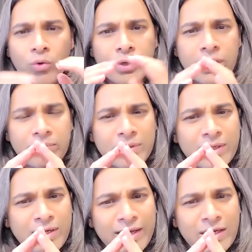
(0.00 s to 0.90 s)
कोई
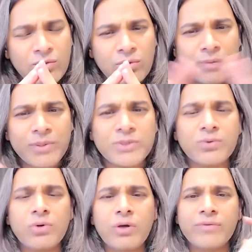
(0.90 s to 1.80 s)
कई कोई भी
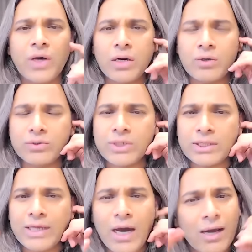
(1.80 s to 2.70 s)
स्कूल ऑफ थॉट हो
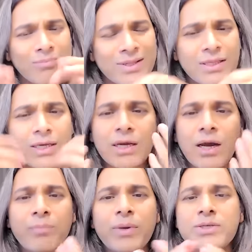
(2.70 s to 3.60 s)
सकता है हर बंदे का
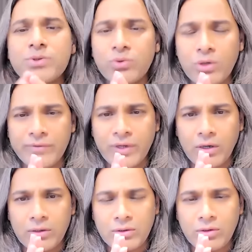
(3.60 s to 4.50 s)
अपना स्कूल ऑफ
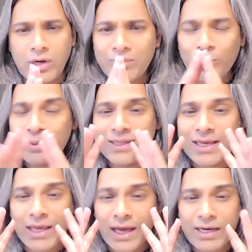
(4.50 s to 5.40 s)
थॉट होता है और आपको पता है
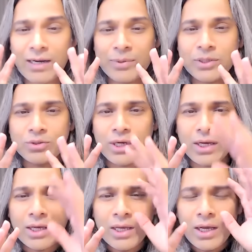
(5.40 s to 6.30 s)
कि एनएलपी जो है
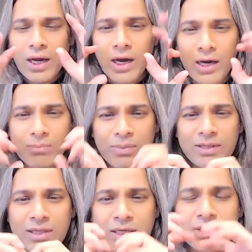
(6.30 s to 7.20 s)
हर
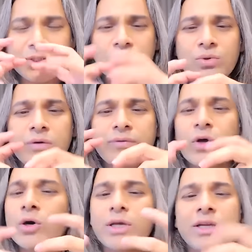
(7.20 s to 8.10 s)
बंदे के स्कूल ऑफ
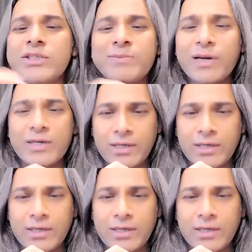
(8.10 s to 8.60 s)
थॉट की रिस्पेक्ट